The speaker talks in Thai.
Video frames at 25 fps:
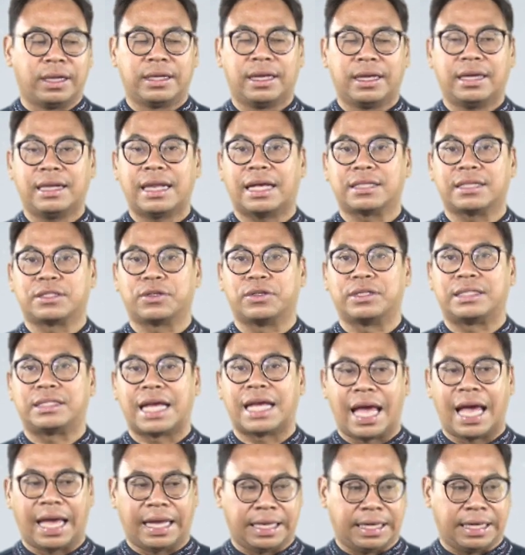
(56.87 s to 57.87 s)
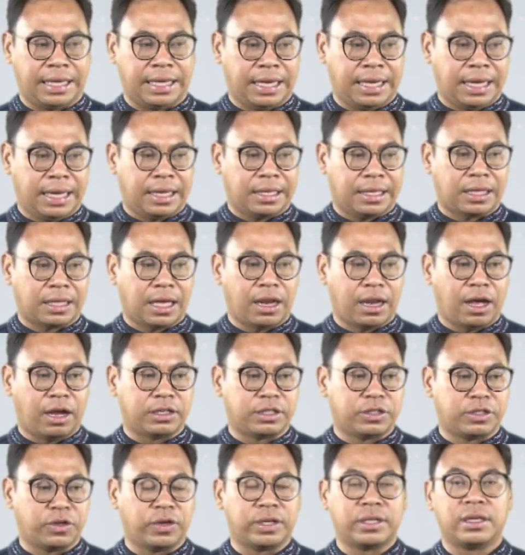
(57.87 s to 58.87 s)
ที่น่าสนใจ ตลอ
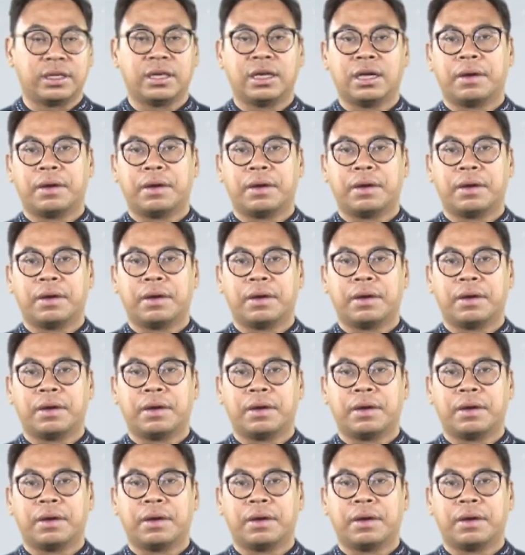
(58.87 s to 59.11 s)
ดจน